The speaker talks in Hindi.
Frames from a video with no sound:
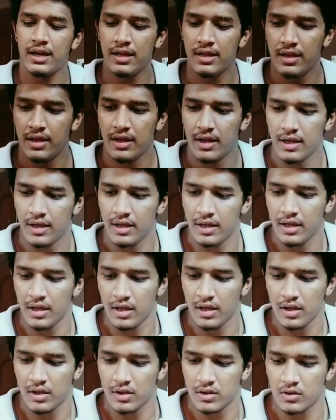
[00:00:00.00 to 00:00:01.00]
का
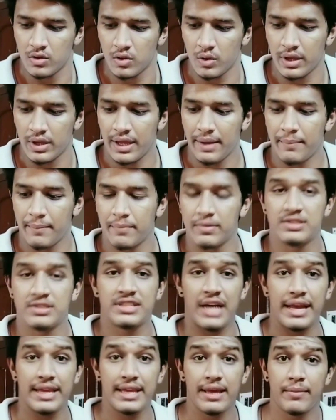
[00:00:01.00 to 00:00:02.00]
तो ये
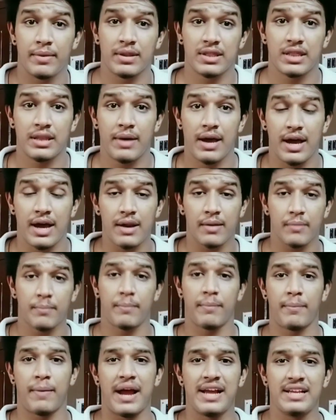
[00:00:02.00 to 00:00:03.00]
चाहिए मतलब अगर
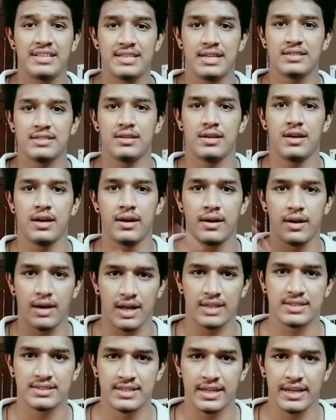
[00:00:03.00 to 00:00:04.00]
बाई चांस
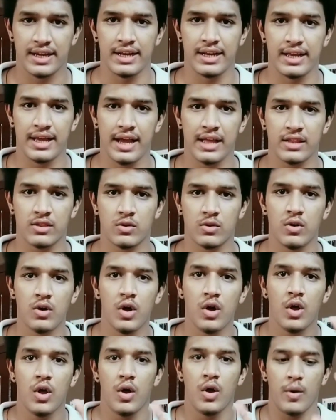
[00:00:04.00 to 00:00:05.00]
हाथ से गिर गया तो
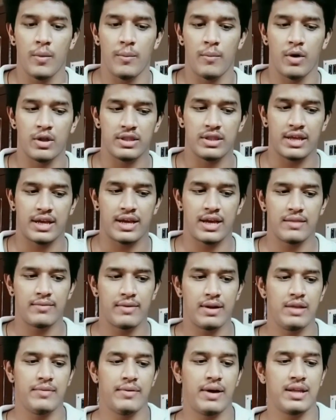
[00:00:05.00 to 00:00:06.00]
बहुत दिक्कत
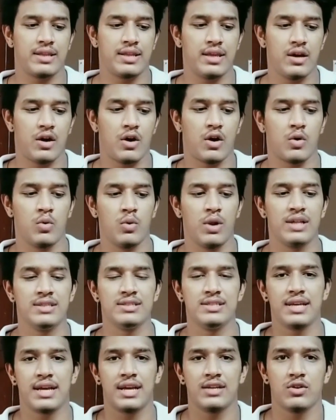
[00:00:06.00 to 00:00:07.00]
वाली बात है और
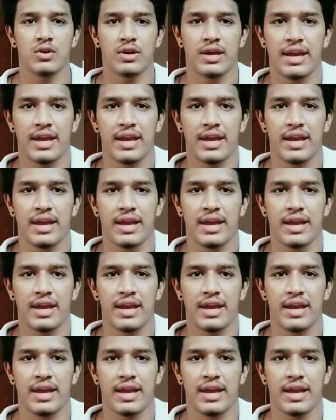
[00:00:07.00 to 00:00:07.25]
उलंजी का जो